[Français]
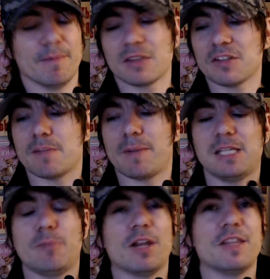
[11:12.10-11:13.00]
Maintenant c'est
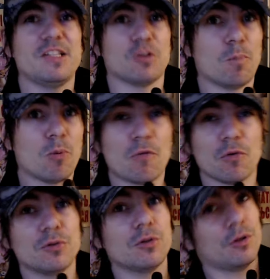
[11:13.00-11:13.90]
parti pour l'analyse en
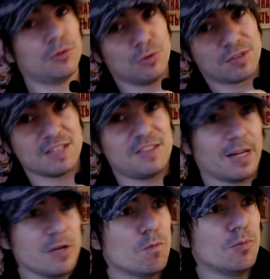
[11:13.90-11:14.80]
profondeur de cette
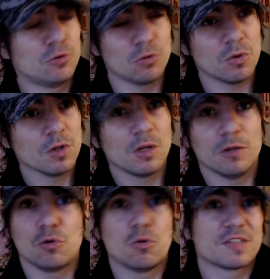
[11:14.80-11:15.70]
série, ou plutôt
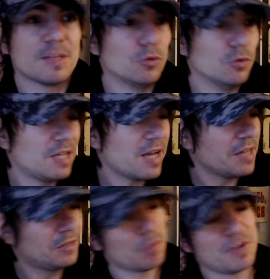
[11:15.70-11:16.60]
du concept de télé-réalité.